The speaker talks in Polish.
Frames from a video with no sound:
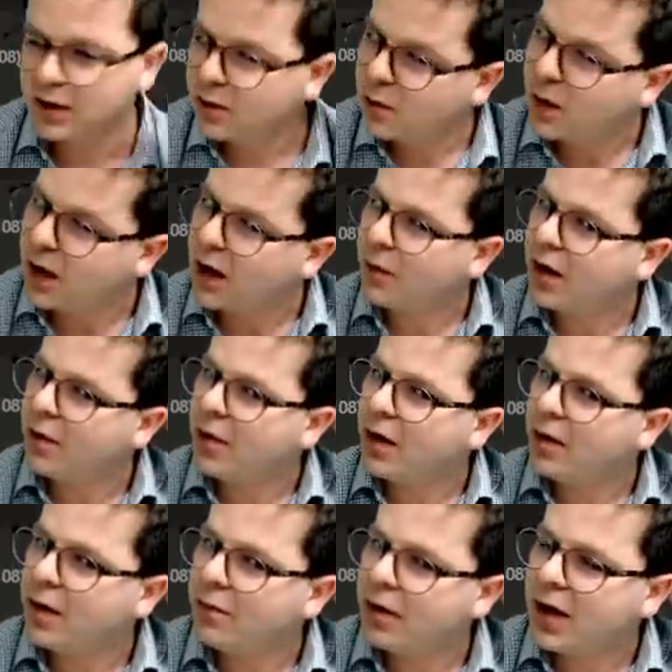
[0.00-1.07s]
Wow, wow, wow,
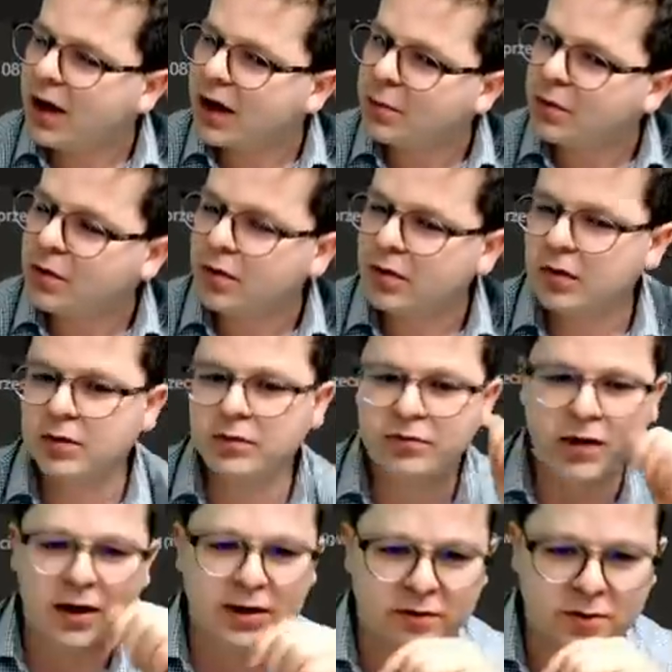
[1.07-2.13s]
wow ale było
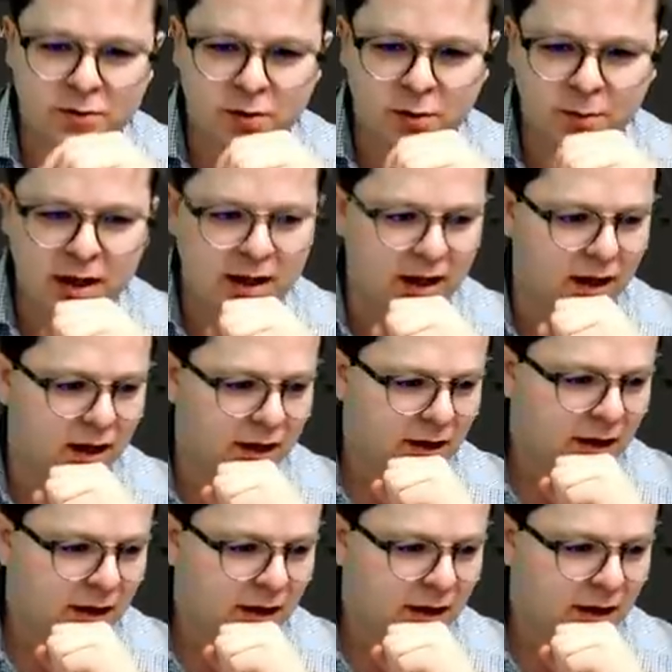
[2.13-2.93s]
fajnie wyszło, mega.